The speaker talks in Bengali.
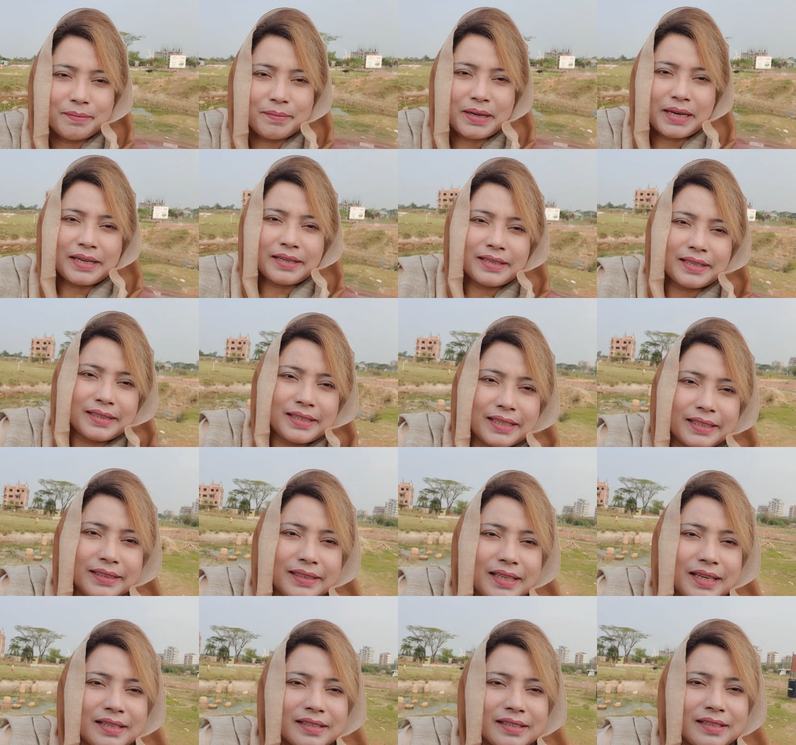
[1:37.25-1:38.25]
বাড়িটা
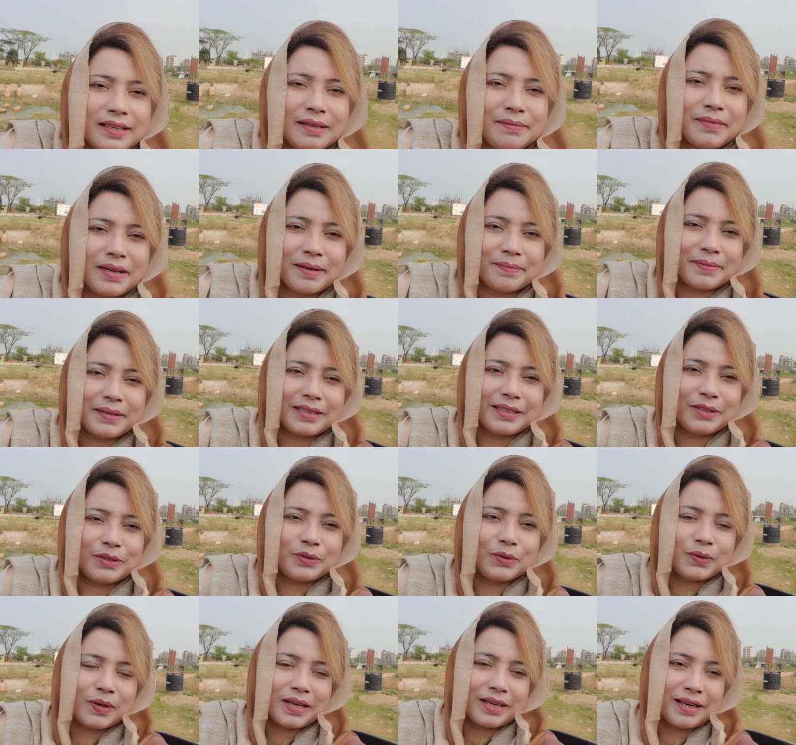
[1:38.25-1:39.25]
দেখতে আসলাম আপনাদের
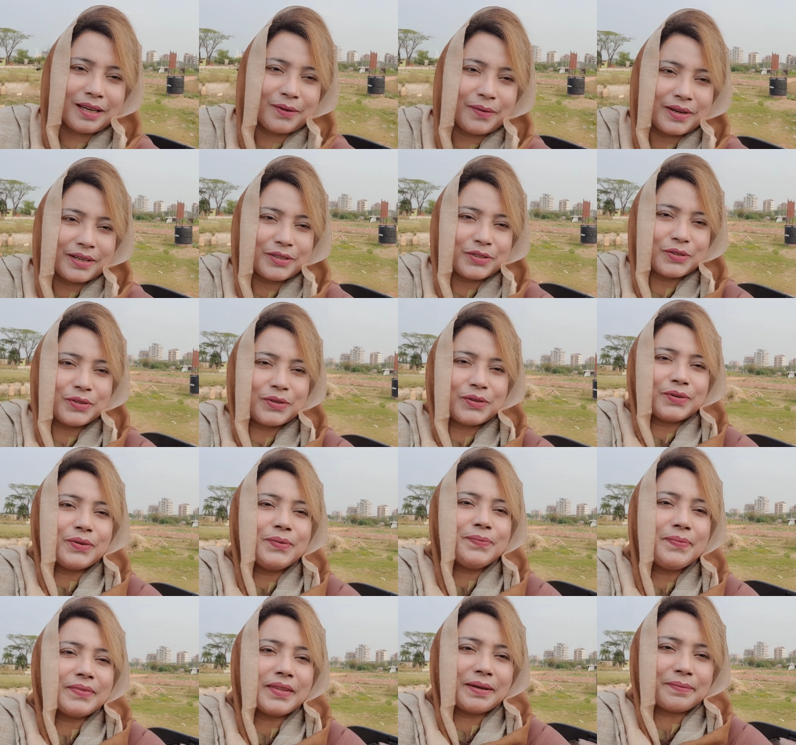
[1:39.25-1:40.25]
দোয়া নেওয়ার জন্য
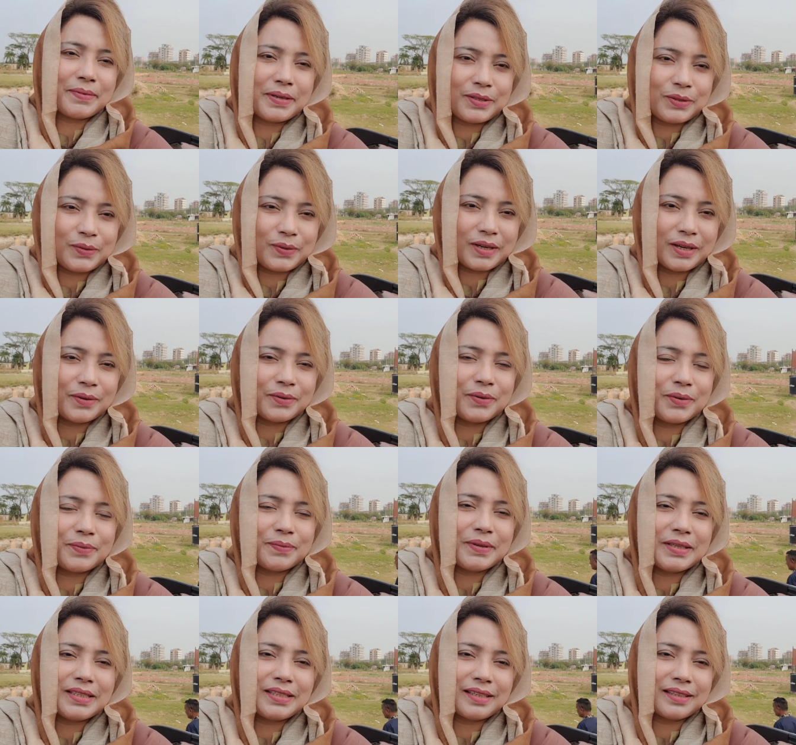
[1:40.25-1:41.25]
আপনারা দোয়া
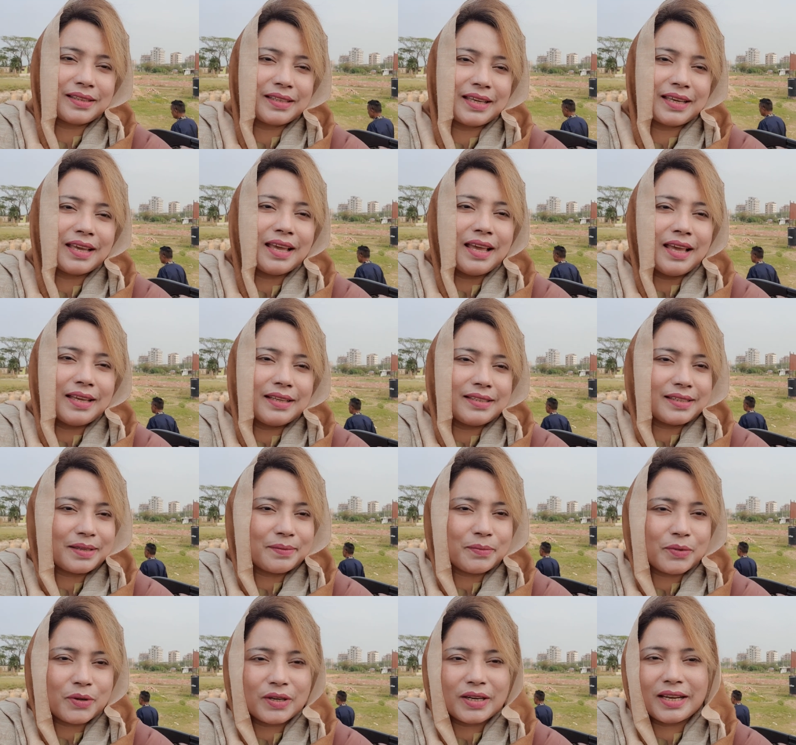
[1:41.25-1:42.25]
করবেন যাতে যে
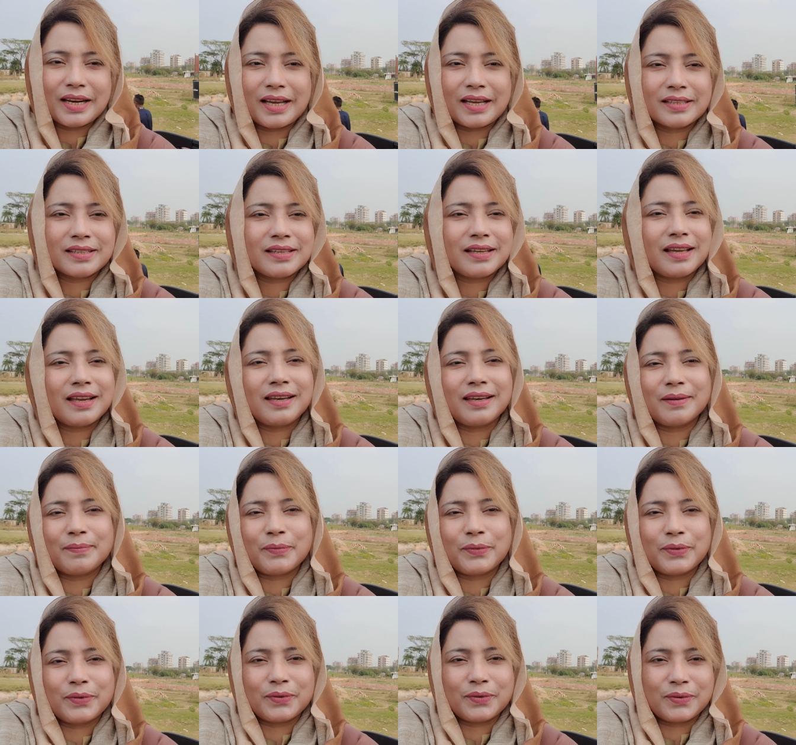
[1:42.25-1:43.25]
মনের আশা আল্লাহ
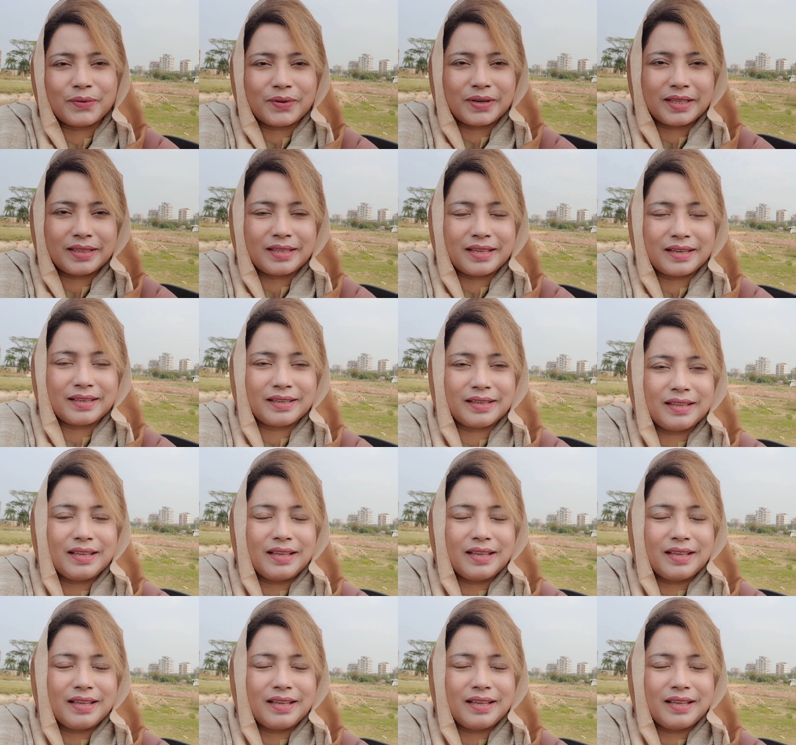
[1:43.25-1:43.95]
পূরণ করে দেন